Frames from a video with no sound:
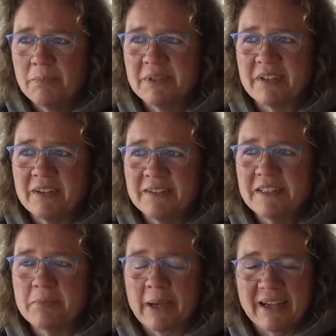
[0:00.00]
bis er
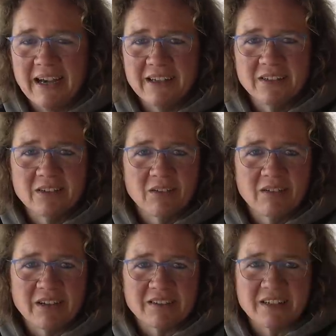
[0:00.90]
nicht mehr kann
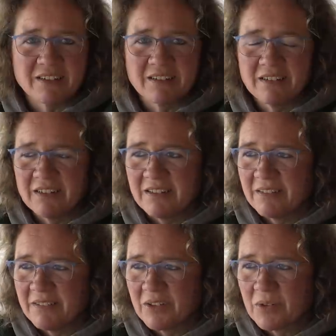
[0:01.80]
und das dann
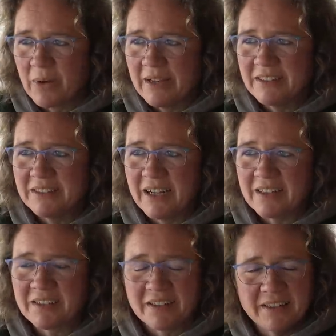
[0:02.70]
äh, so
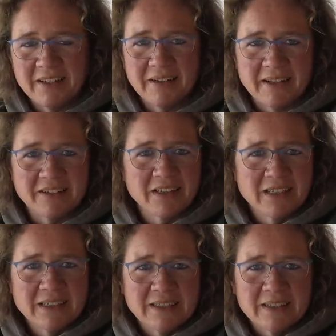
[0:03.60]
Anti-Jagd-Training nennt,
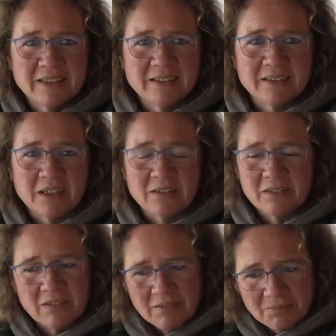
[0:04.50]
äh,
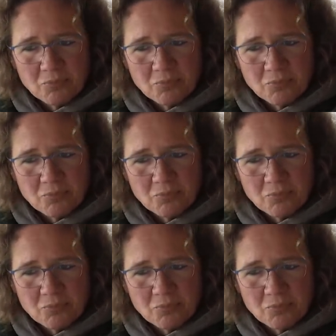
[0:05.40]
dann äh,